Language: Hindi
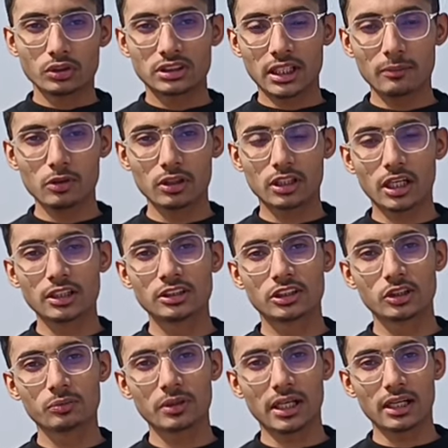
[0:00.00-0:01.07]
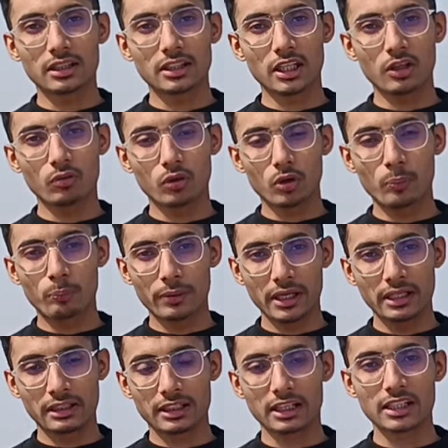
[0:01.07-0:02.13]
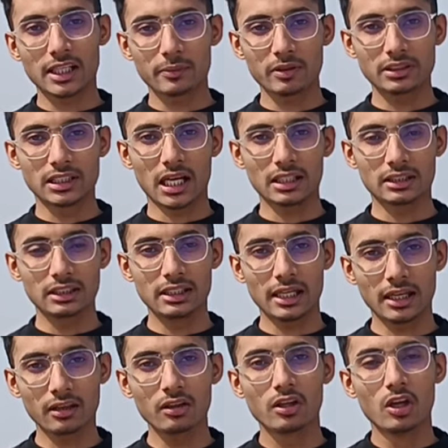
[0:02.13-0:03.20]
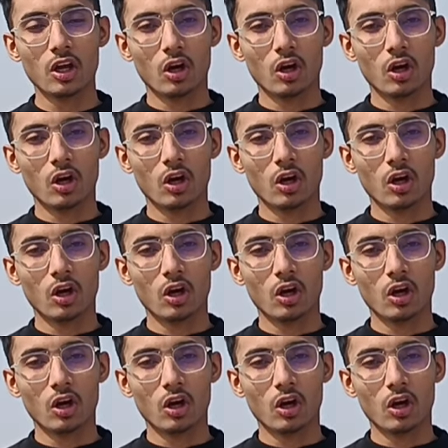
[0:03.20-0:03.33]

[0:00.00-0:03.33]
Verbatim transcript: उसे हम लोग कंज्यूम करते हैं वो पेट के अंदर में जाती है